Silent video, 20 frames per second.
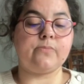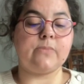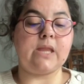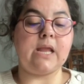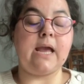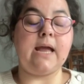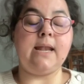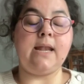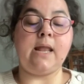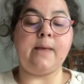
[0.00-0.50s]

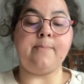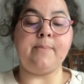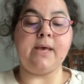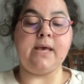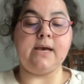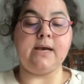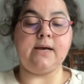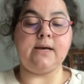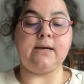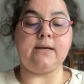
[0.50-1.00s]
La
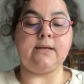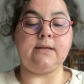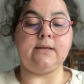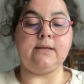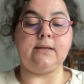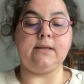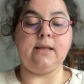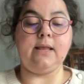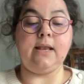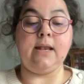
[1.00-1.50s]
mer,
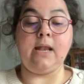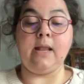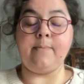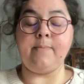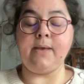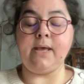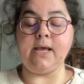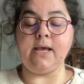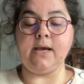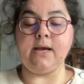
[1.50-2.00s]
la
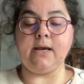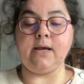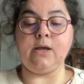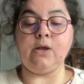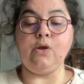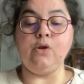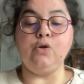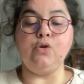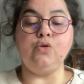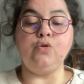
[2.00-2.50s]
mer,
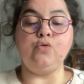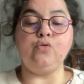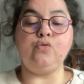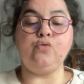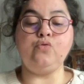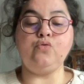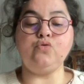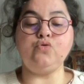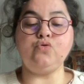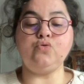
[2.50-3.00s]

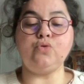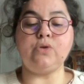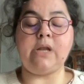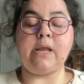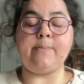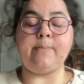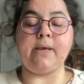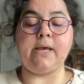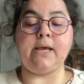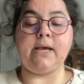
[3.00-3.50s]
toujours la
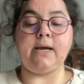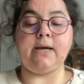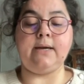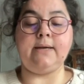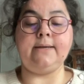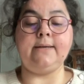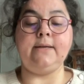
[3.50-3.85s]
mer.